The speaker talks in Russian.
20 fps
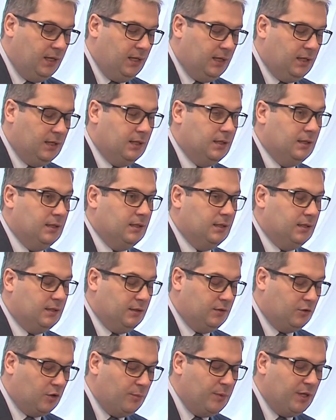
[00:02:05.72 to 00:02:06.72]
А,
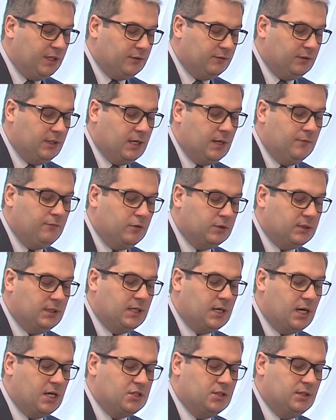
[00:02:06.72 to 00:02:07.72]
кроме этого, для комфорта
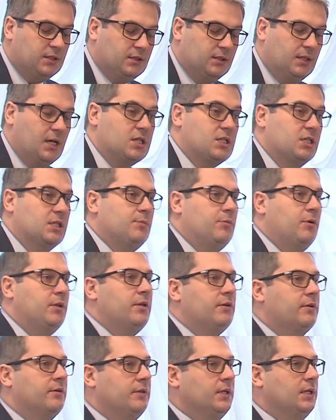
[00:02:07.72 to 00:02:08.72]
граждан также
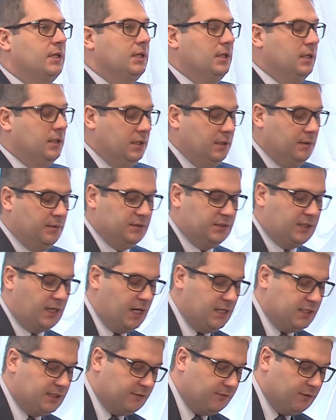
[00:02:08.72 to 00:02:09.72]
запланировано а,
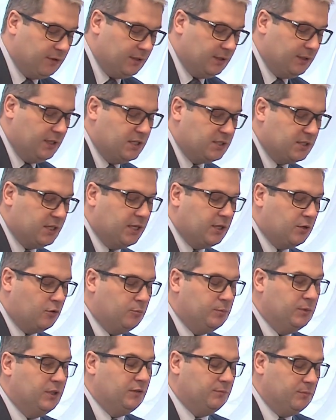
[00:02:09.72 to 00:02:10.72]
строительство нескольких
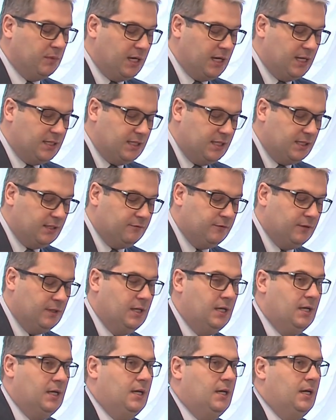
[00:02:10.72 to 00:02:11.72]
крупных магазинов.
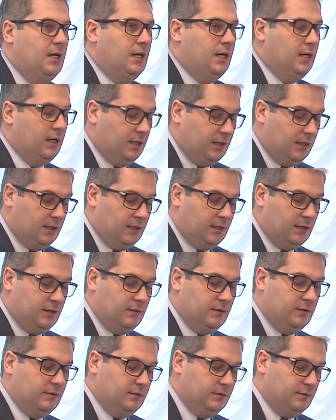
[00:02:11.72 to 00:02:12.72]

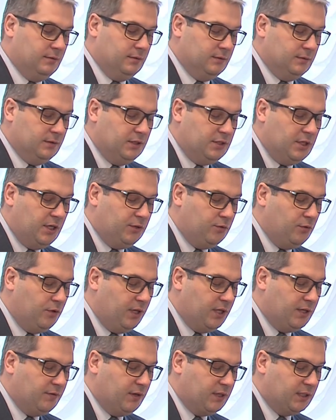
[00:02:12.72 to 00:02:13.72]
А, на
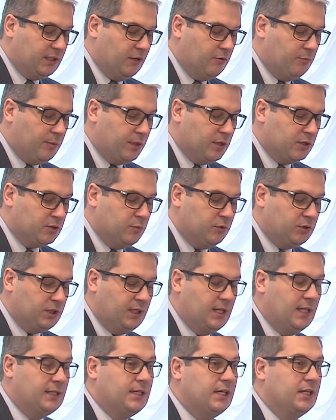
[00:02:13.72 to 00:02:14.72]
территории квартала
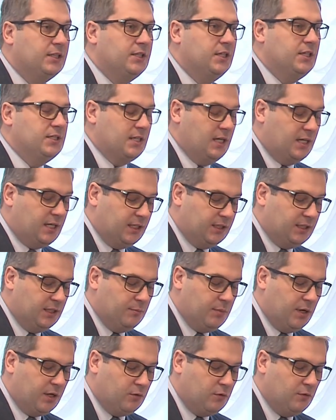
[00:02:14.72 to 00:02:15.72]
предусмотрены открытые и
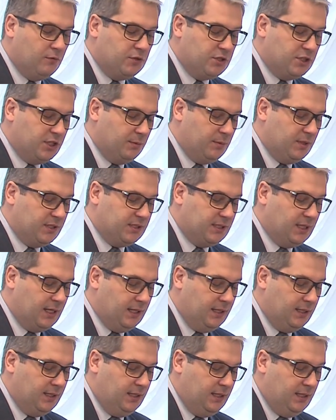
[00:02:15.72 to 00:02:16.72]
закрытые парковочные
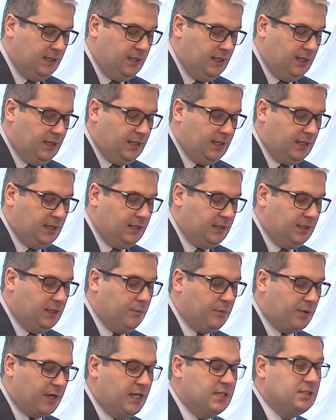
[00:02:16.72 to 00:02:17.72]
места. Э, и
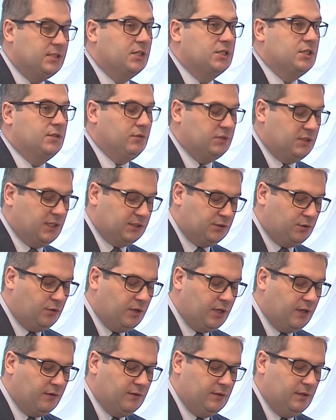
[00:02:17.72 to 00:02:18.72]
для проезда к жилой
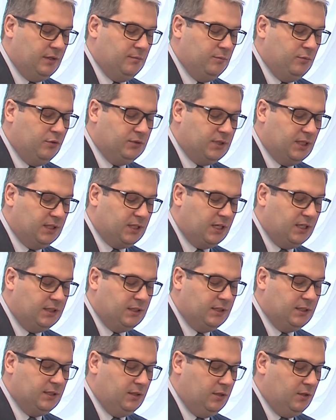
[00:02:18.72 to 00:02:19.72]
застройке э, будут
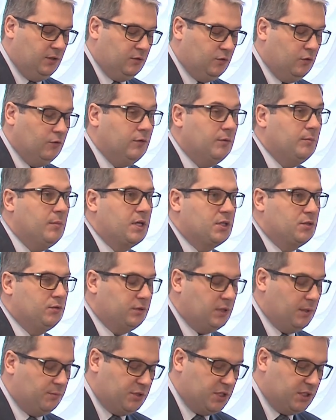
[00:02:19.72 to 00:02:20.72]
открыты новые
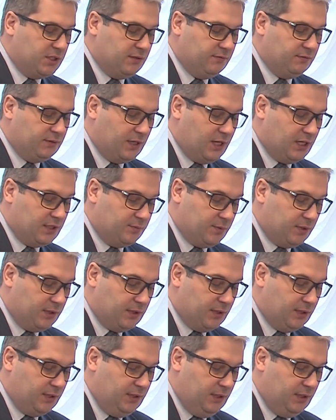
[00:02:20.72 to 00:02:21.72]
маршруты общественного транспорта.